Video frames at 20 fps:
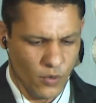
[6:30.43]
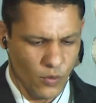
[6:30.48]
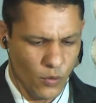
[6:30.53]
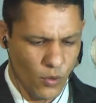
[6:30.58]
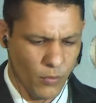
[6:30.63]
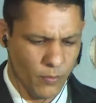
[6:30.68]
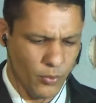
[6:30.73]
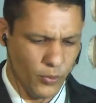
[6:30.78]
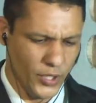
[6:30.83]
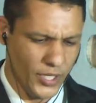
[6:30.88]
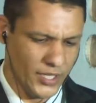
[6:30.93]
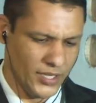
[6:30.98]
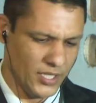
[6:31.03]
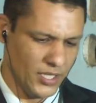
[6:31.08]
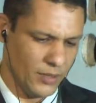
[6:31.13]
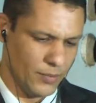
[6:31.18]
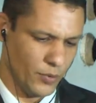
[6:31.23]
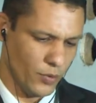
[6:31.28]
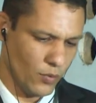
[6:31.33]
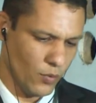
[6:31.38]
como por
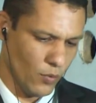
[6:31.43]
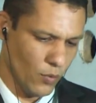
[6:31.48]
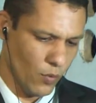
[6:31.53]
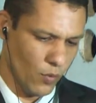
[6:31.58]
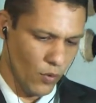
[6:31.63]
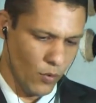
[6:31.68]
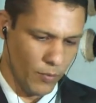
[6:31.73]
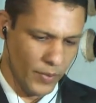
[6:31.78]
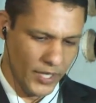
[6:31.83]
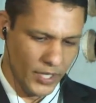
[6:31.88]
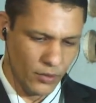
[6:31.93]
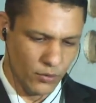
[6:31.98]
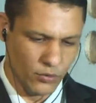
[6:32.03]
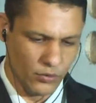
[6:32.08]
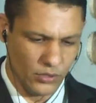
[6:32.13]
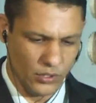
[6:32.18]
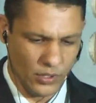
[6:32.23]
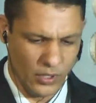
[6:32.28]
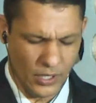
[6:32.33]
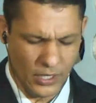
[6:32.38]
exemplo o companheiro
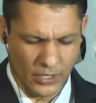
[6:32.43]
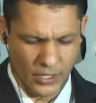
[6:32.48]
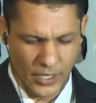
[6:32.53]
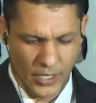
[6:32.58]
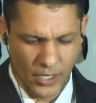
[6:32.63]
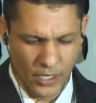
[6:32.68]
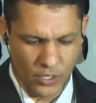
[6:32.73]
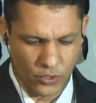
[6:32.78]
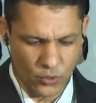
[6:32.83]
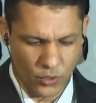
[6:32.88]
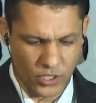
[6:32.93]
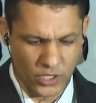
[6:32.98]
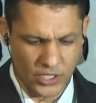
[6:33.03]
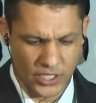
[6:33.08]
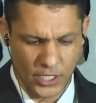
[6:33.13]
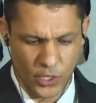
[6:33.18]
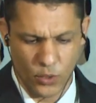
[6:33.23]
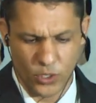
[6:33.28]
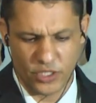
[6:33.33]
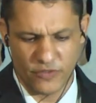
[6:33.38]
é,
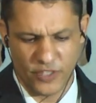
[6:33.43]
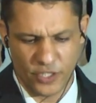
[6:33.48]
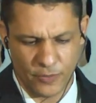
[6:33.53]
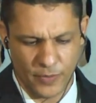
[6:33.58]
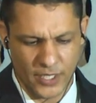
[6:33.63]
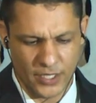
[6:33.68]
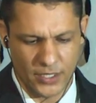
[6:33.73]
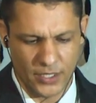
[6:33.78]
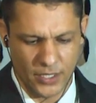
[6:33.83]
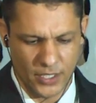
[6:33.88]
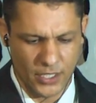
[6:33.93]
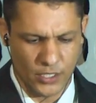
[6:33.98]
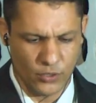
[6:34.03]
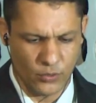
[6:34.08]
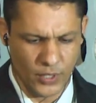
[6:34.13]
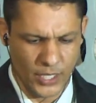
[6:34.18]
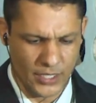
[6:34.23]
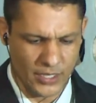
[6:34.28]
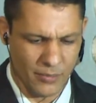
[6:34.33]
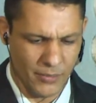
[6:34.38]
Jorge Vespasiano,
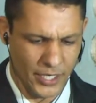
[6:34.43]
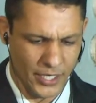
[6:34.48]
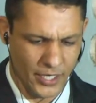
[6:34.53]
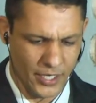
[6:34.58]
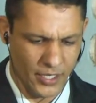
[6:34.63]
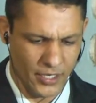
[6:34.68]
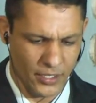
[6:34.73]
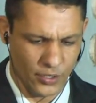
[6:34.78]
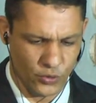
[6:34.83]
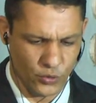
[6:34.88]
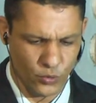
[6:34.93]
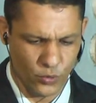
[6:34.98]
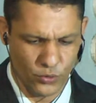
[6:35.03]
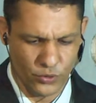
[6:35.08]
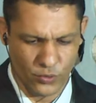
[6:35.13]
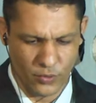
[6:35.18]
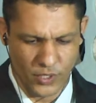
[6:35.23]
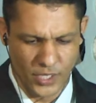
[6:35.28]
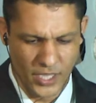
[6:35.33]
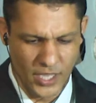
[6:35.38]
Casa Amarela,
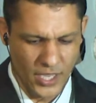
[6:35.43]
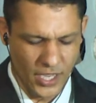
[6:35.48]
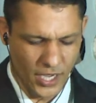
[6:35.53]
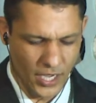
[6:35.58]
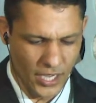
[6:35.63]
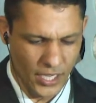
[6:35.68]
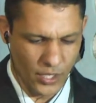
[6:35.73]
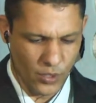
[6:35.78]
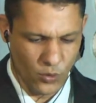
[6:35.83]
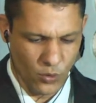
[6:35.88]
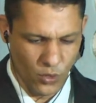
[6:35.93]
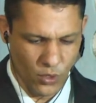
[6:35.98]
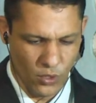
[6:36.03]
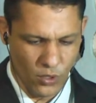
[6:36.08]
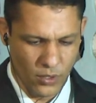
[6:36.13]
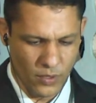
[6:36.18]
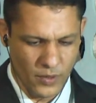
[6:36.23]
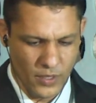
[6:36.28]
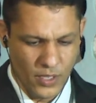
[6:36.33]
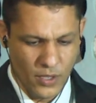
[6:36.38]
Júnior, Caicó,